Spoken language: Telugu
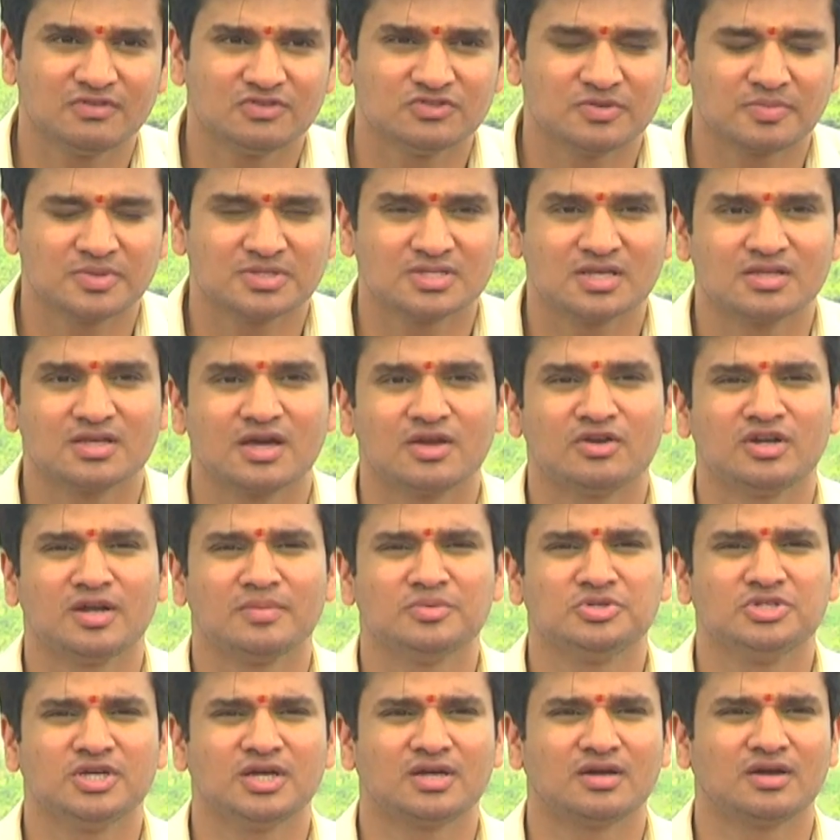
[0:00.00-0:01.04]
విశ్వప్రసాద్ గారు అండ్
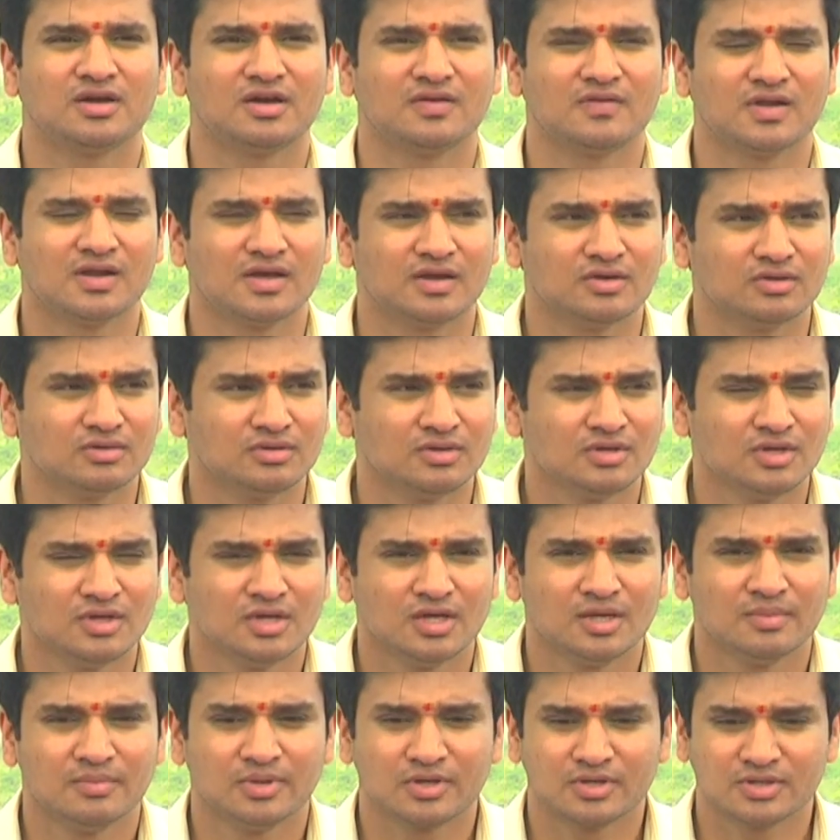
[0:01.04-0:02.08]
అభిషేక్ అగర్వాల్ గారు
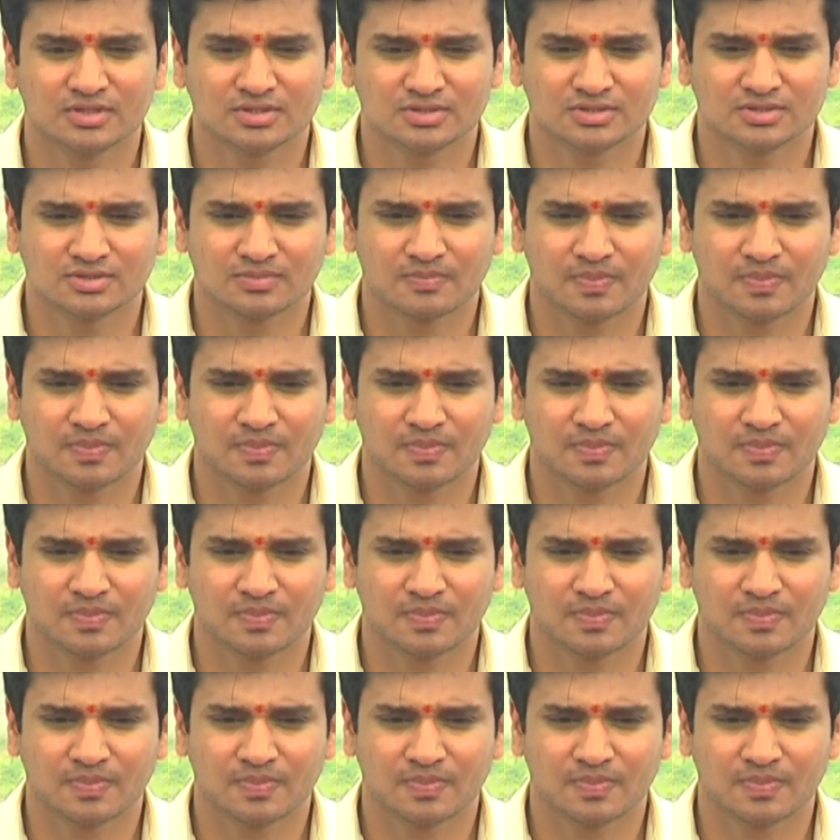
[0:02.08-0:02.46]
బికాజ్